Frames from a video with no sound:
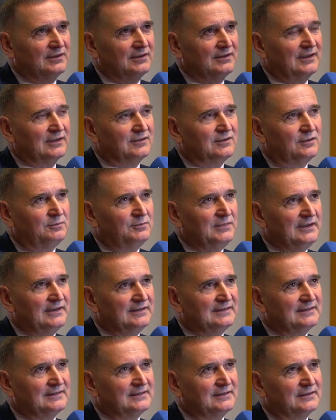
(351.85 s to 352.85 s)

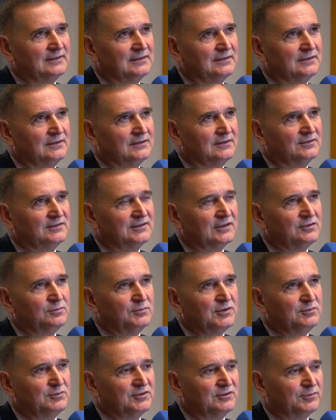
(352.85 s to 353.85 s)
natomiast ostatnio
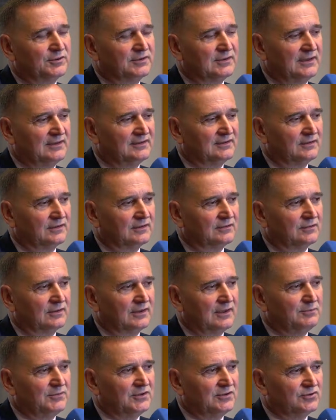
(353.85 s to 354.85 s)
mieliśmy spotkanie z
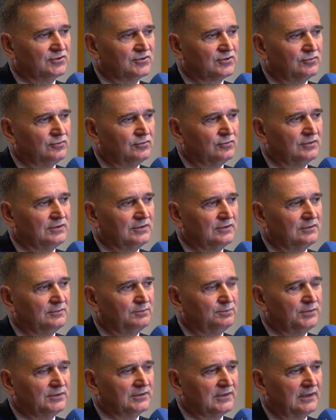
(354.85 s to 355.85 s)
dyrektorami szkół i
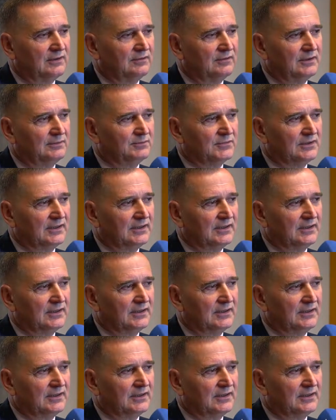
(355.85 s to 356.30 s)
pytałem,